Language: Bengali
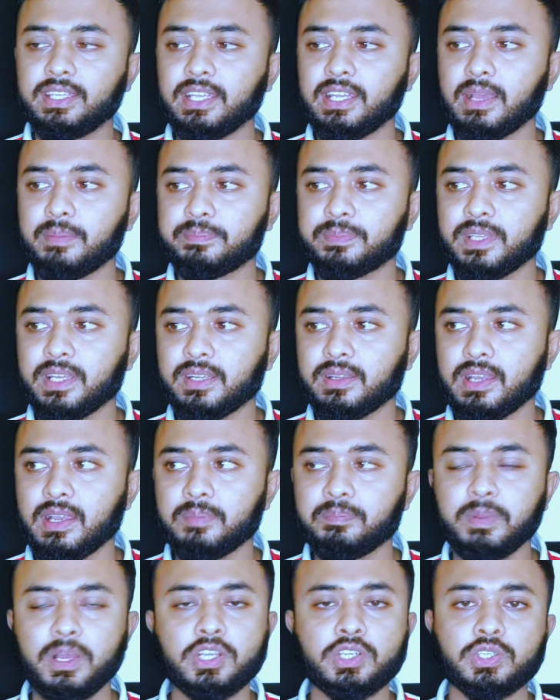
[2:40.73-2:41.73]
দেন আপনার
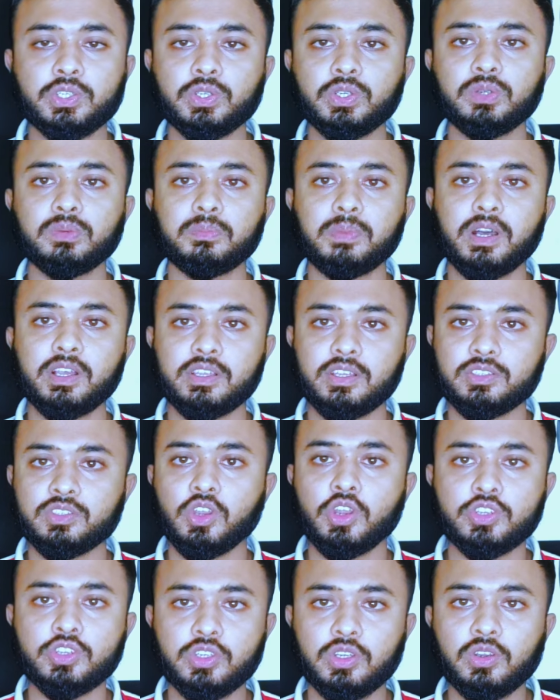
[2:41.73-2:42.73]
পাঁচশো বা
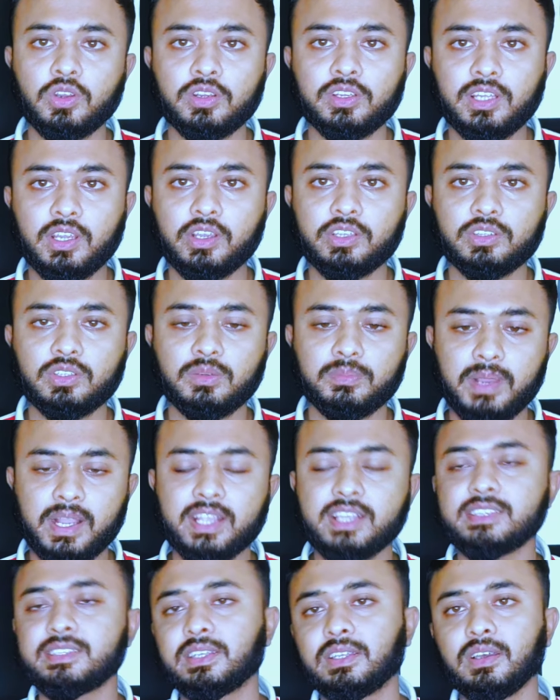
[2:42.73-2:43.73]
ছয়শো ঘন্টা হয়তো
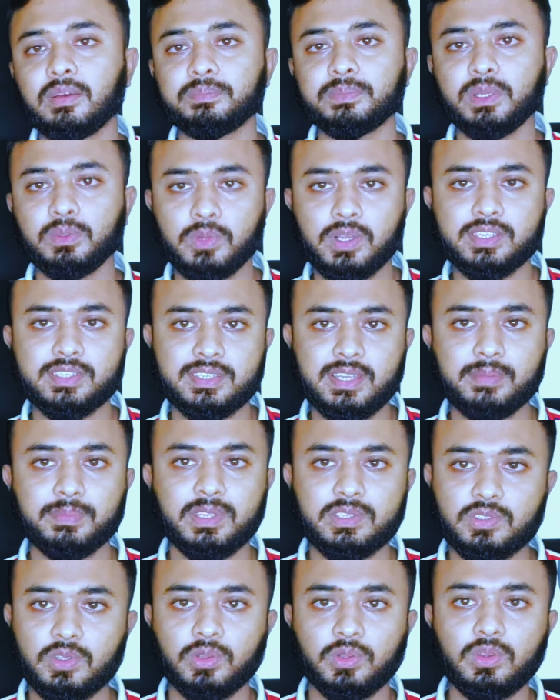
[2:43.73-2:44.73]
বাকি ছিল আপনার ওয়াচ
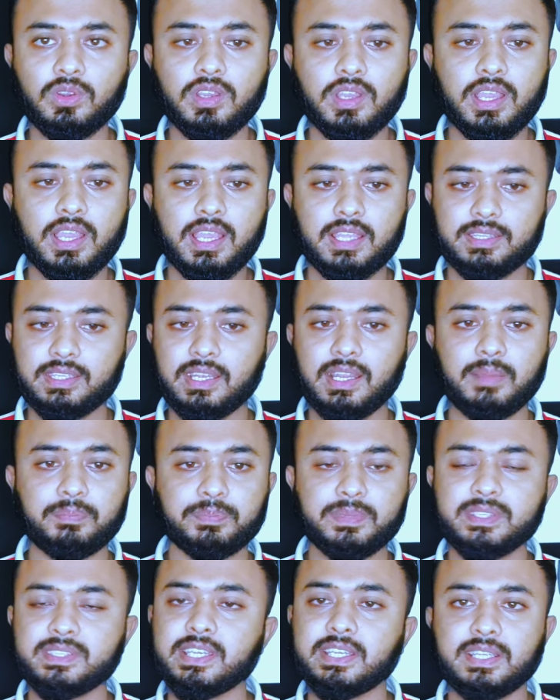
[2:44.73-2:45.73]
টাইমের জন্য দেন
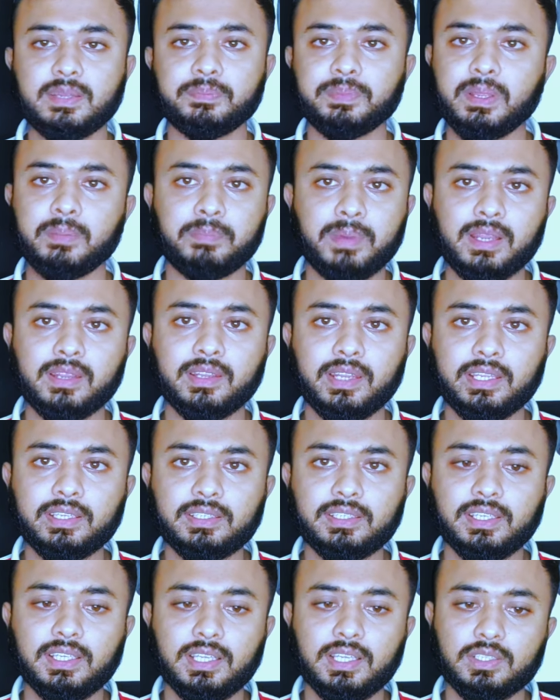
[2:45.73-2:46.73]
আপনি সেট আপটা পান নাই
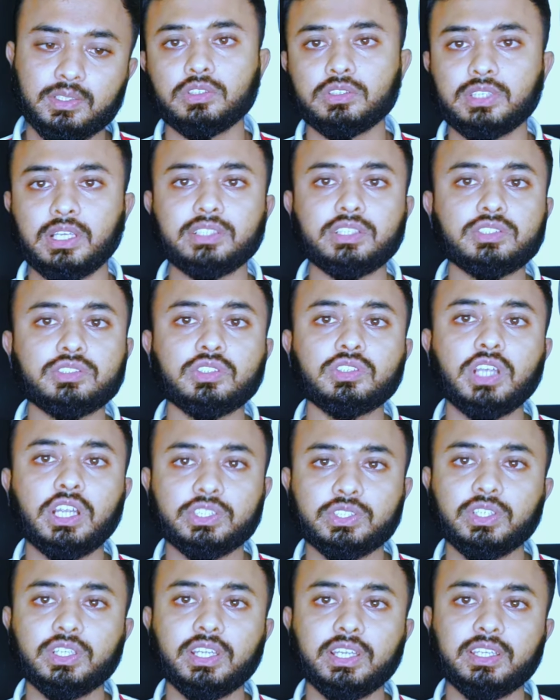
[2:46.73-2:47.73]
তো তাদের জন্য
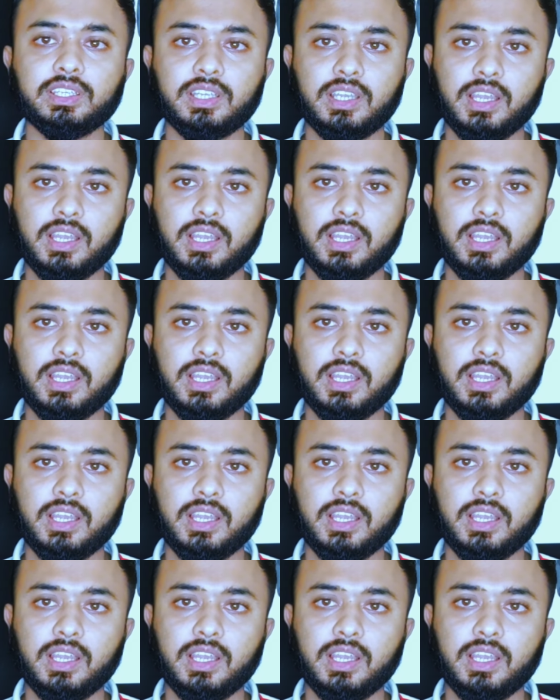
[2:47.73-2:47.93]
আসলে